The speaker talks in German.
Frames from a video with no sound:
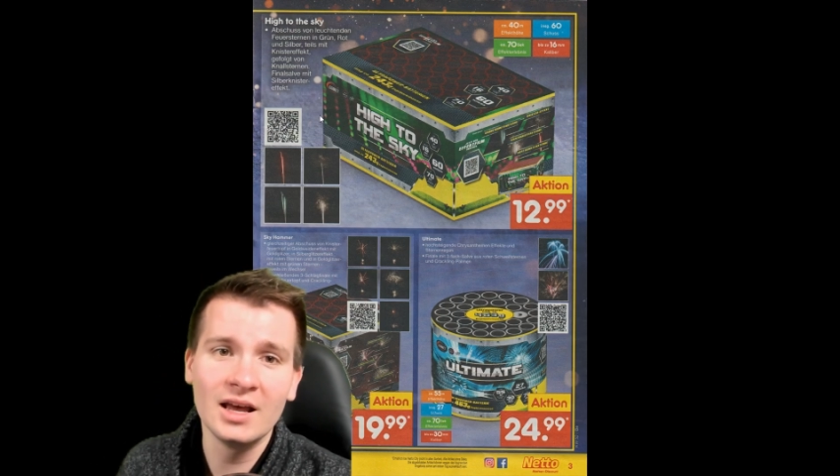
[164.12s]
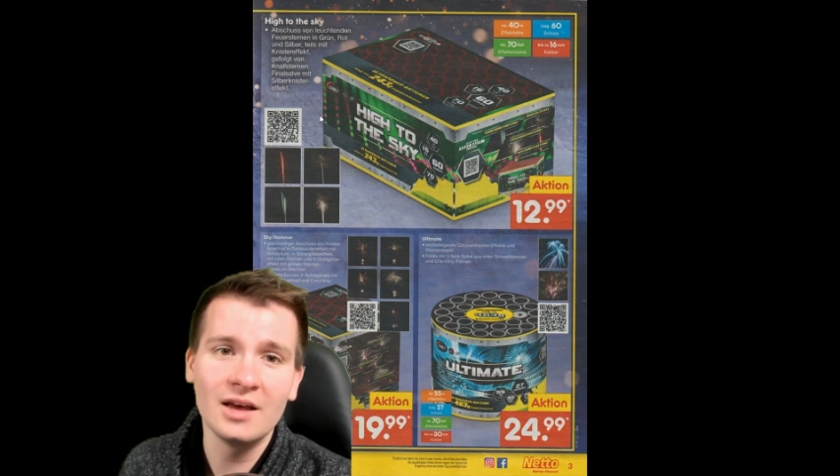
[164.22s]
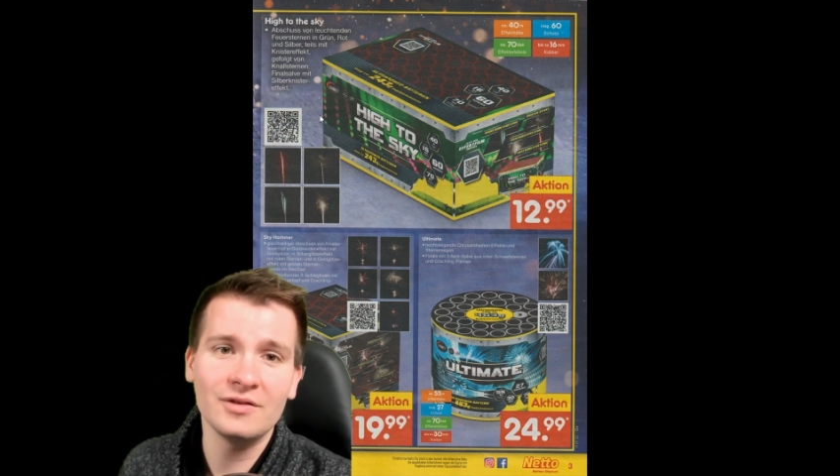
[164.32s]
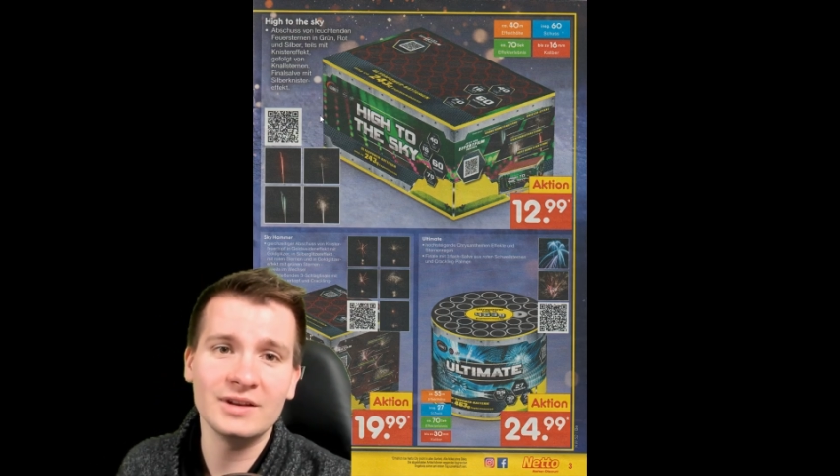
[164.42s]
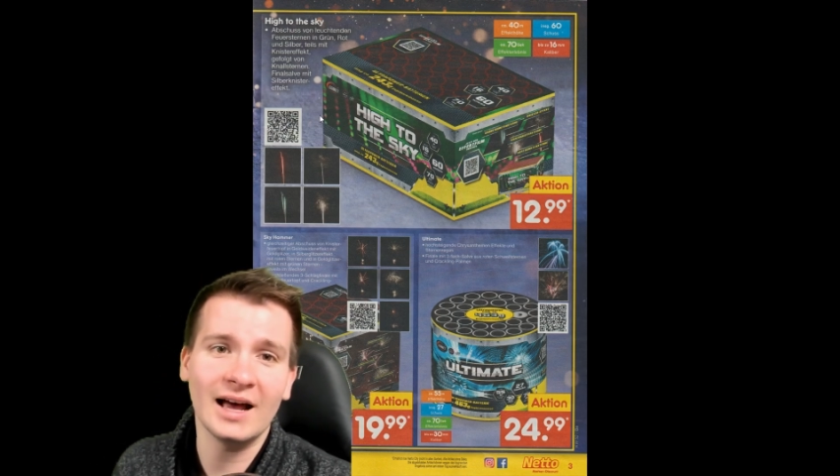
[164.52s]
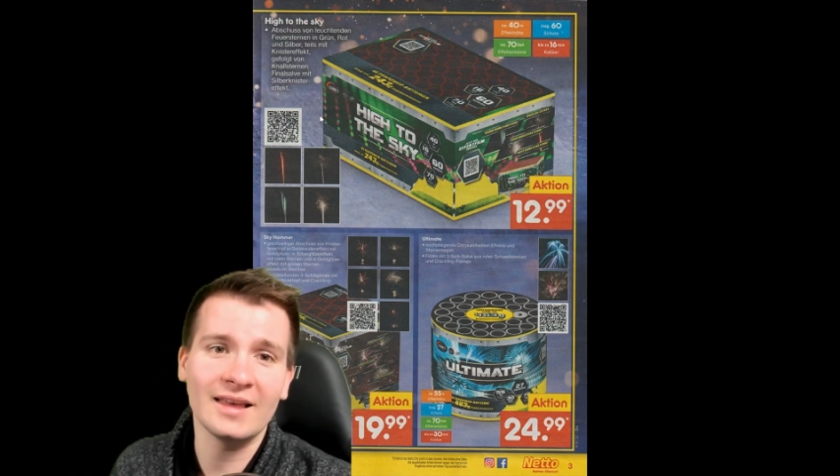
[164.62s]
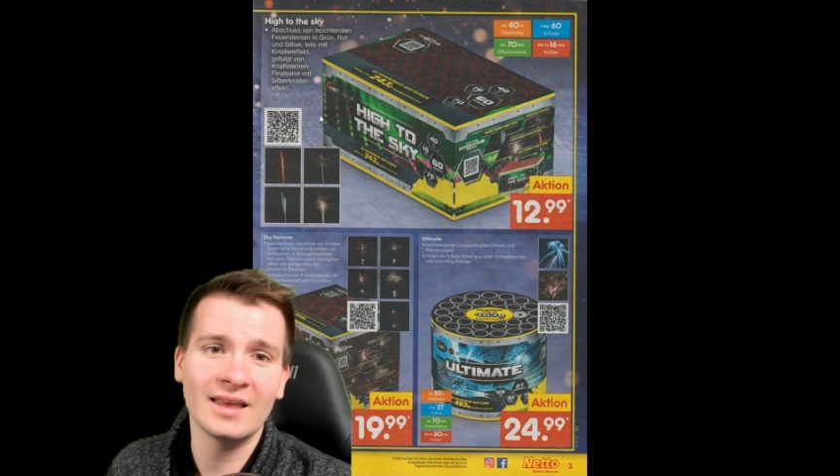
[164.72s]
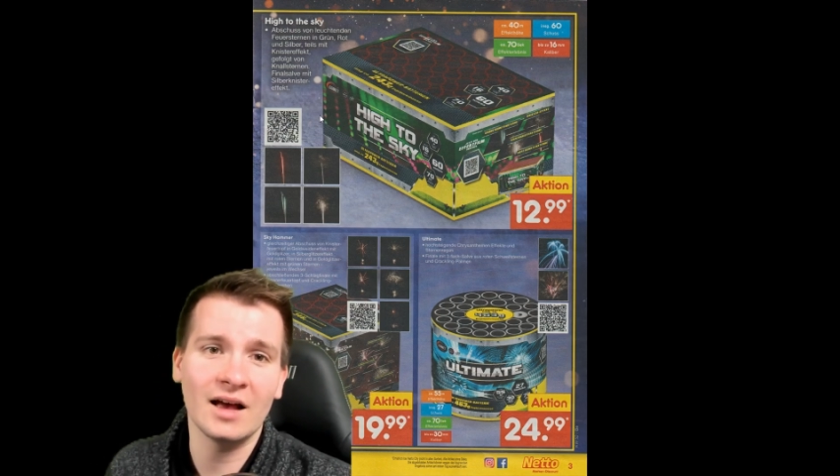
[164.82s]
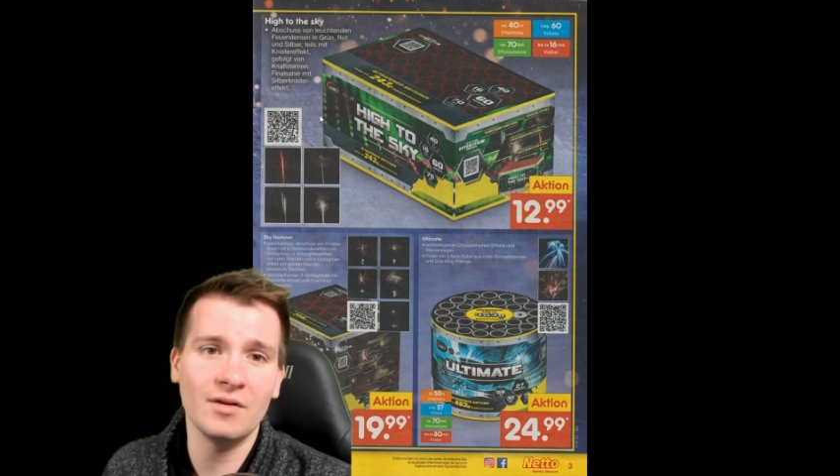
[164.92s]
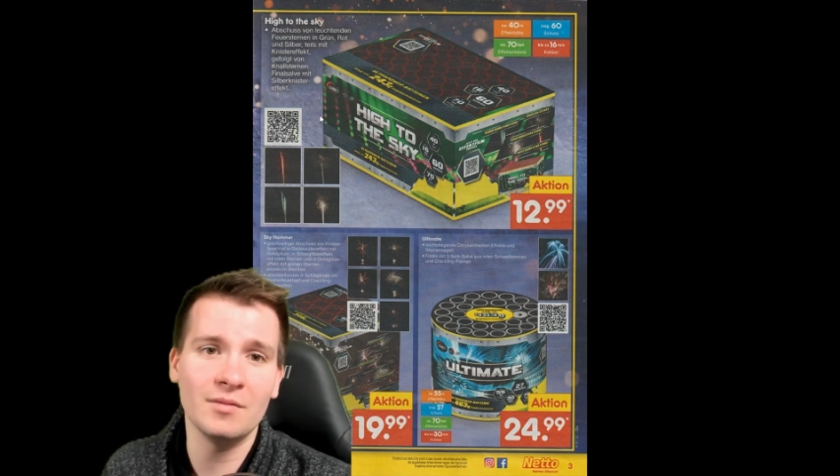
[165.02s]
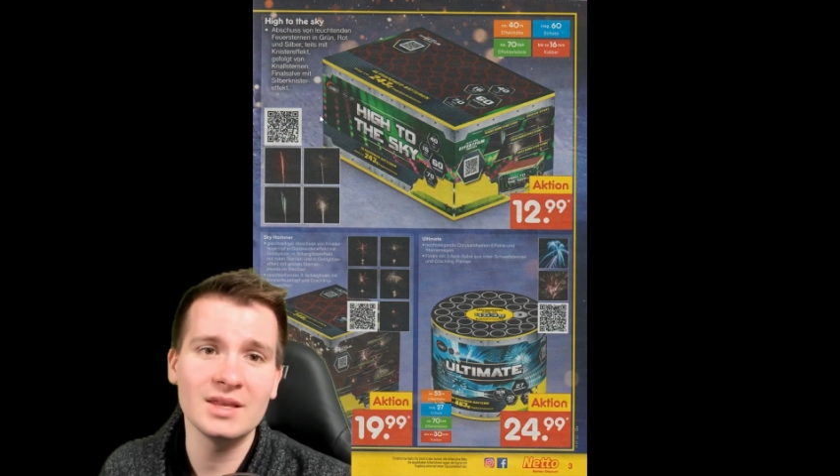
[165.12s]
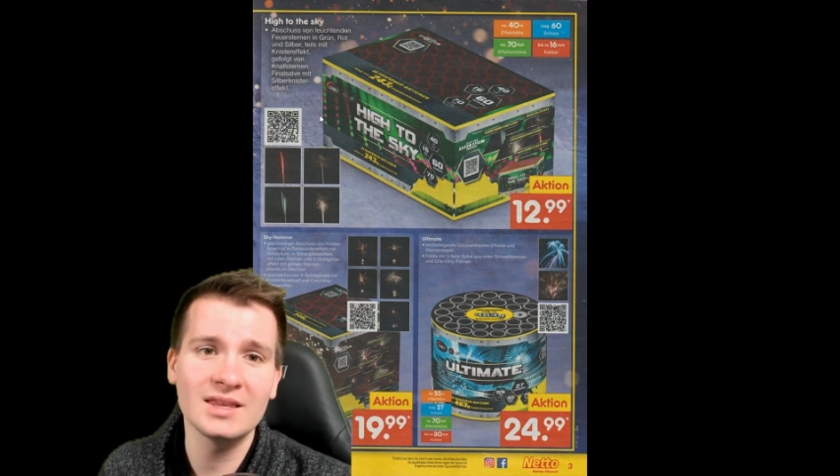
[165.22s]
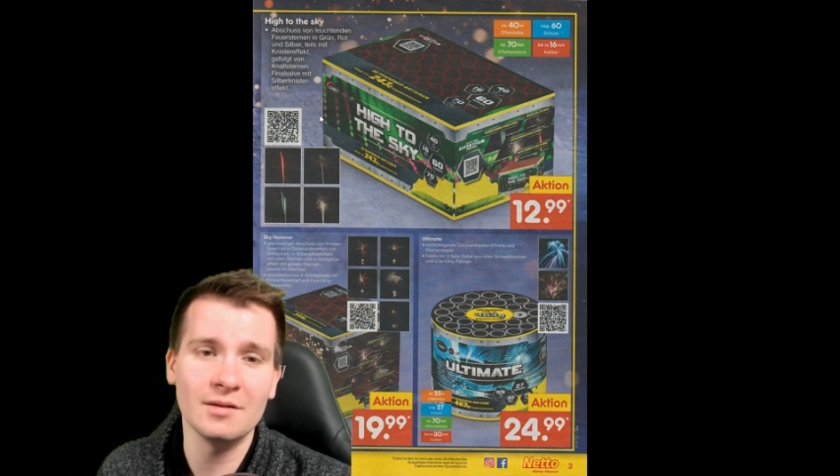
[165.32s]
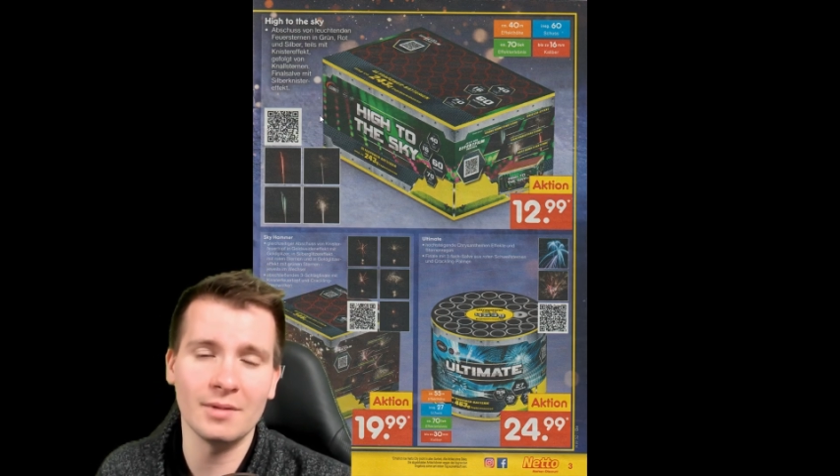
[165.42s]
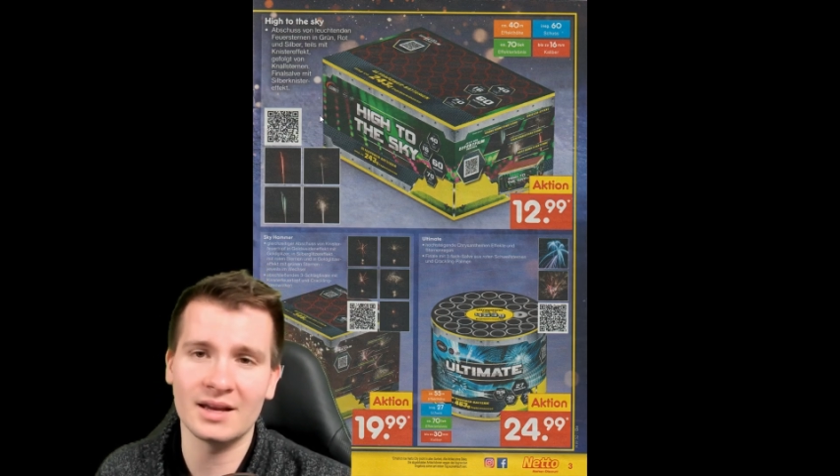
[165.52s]
Finalsalve mit
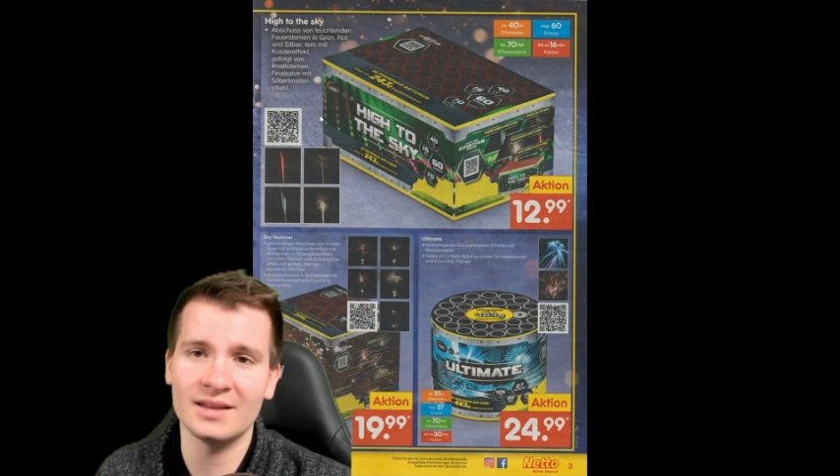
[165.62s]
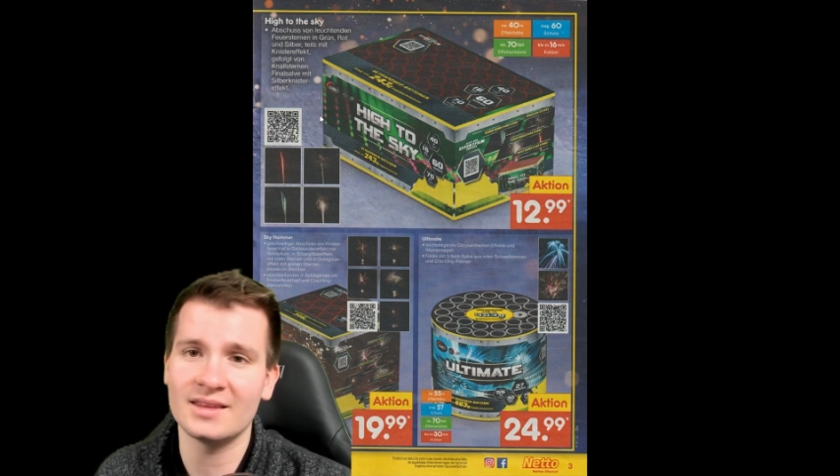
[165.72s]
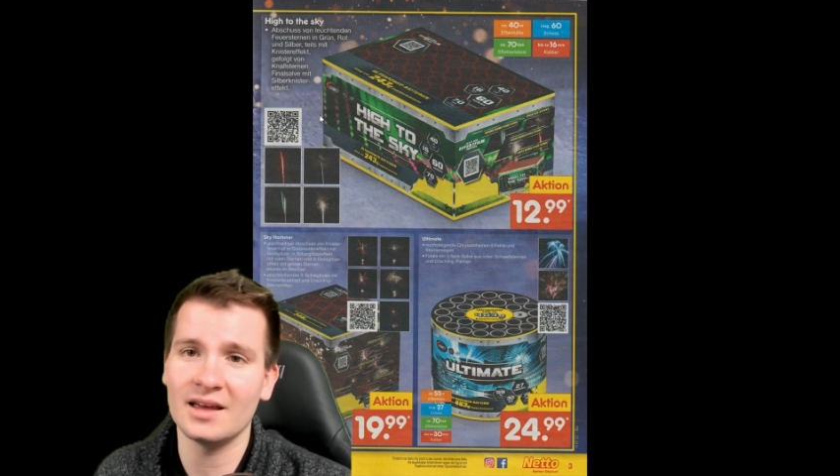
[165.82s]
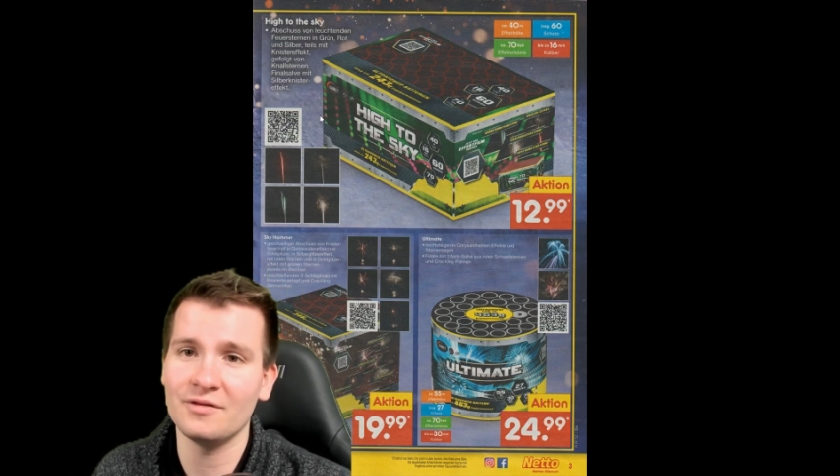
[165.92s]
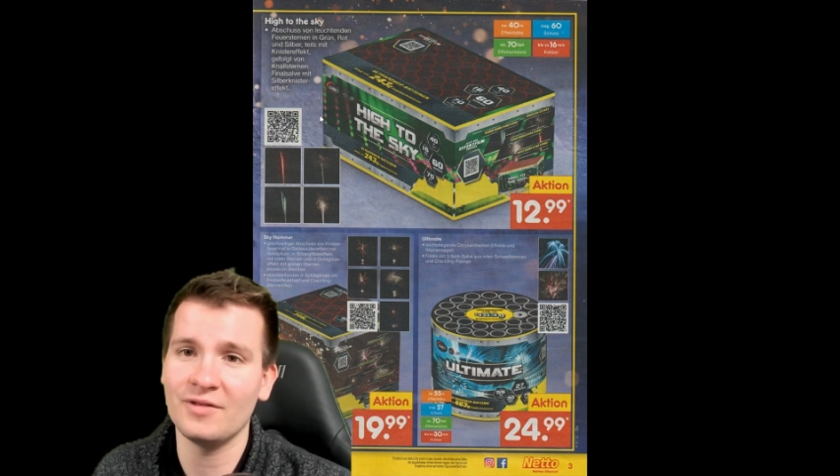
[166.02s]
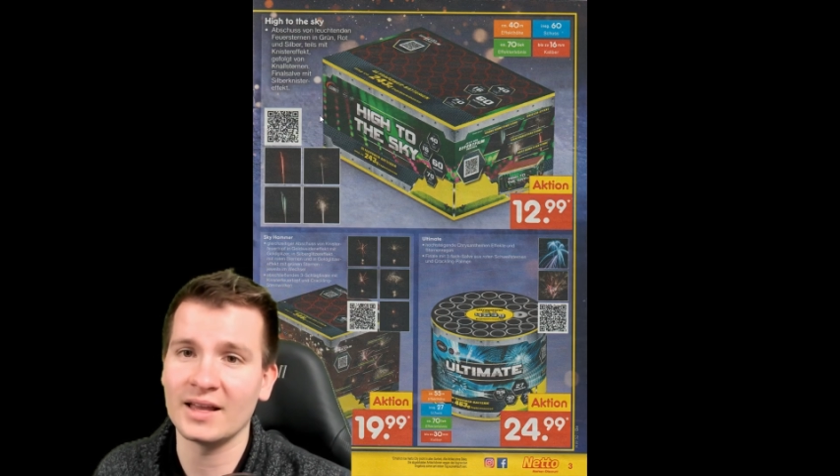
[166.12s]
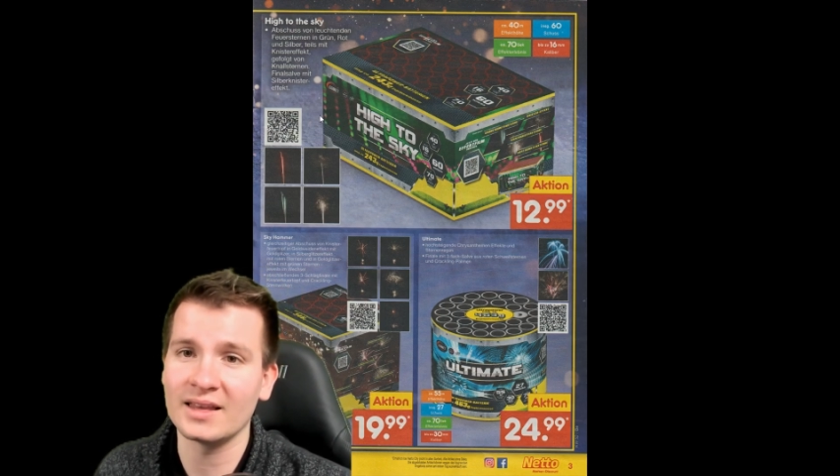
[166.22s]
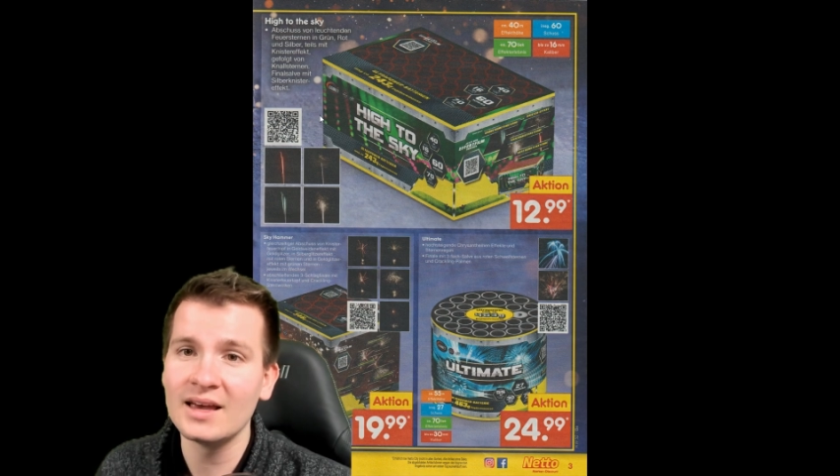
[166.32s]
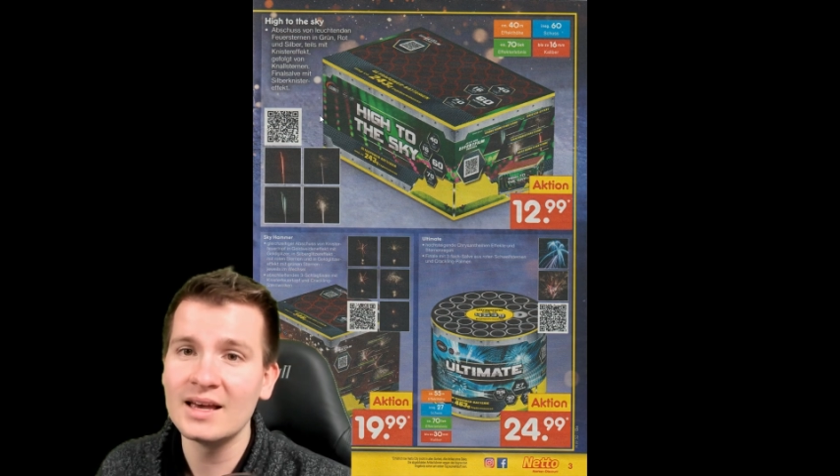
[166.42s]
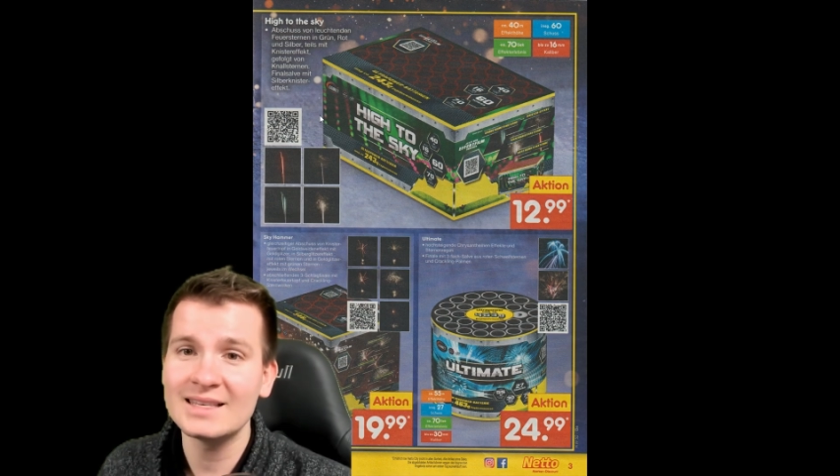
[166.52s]
Silberknistereffekt.